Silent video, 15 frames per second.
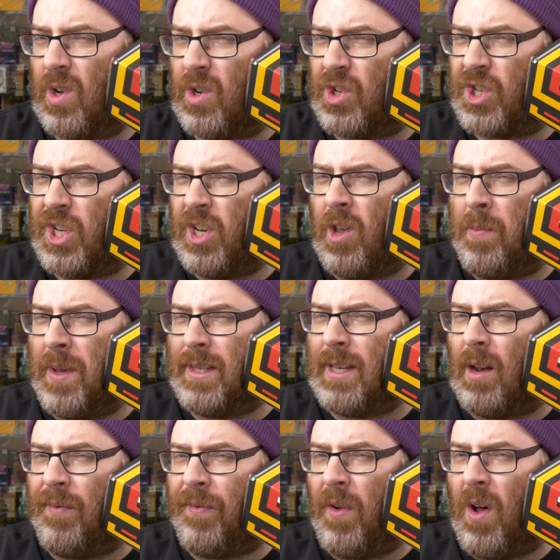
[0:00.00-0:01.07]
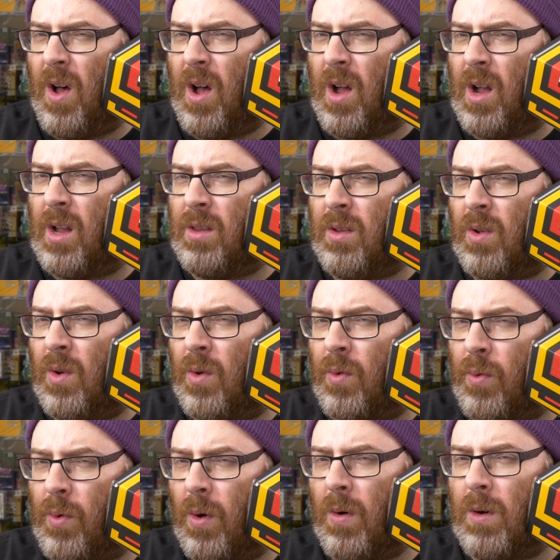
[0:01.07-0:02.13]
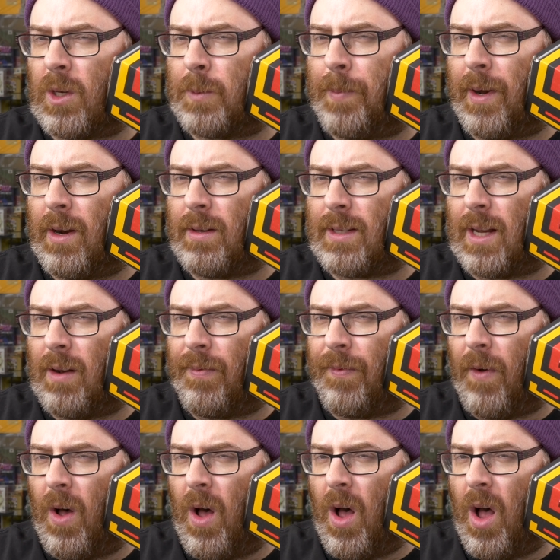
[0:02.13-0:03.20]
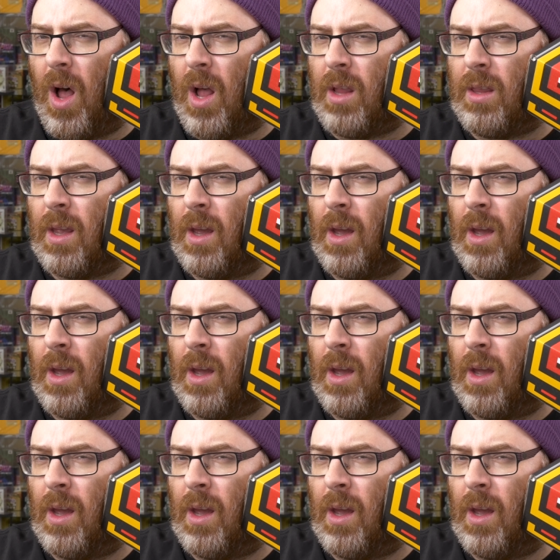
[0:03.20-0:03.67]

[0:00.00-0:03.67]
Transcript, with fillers: Shinobi, c'est le fun! Rogue Spear, c'est le fun!